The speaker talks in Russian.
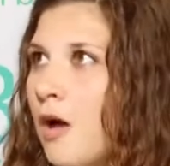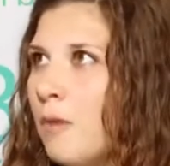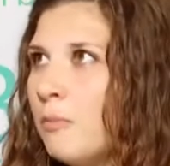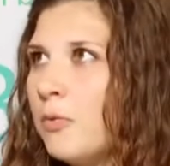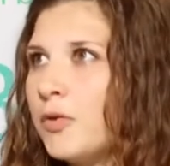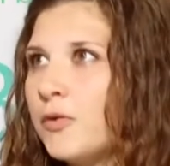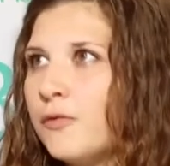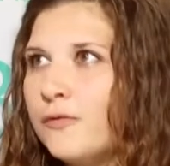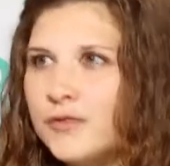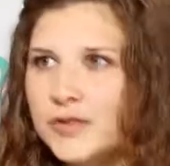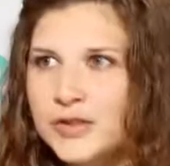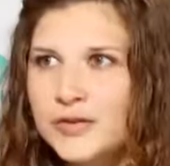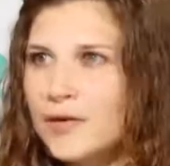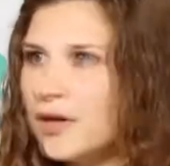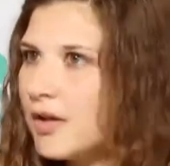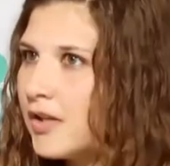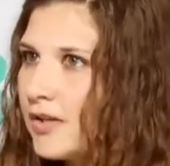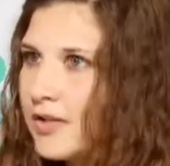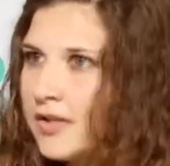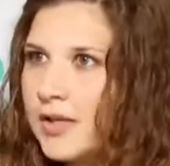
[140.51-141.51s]
Поэтому
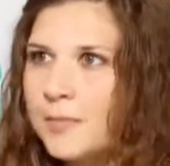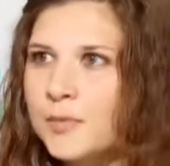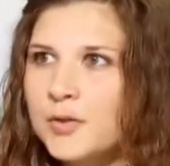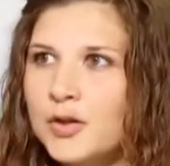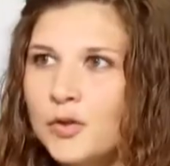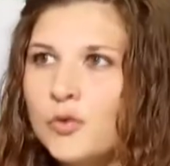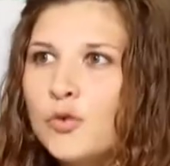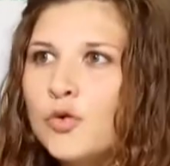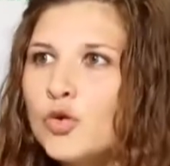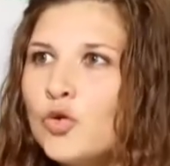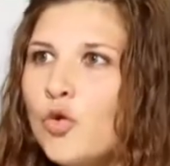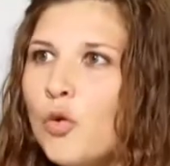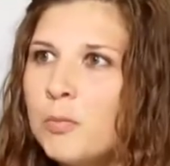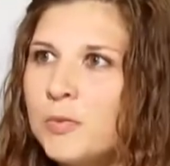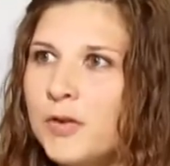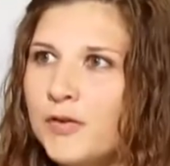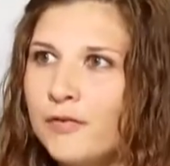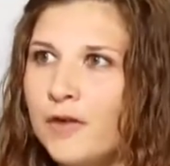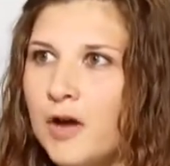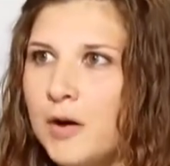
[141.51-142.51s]
фестиваль — это самый такой
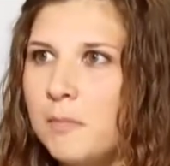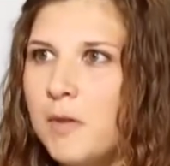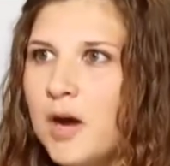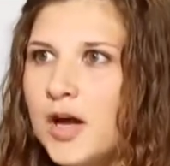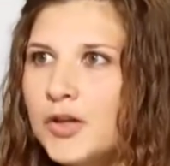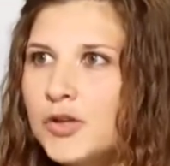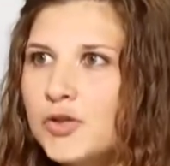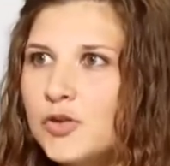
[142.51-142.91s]
удобный формат,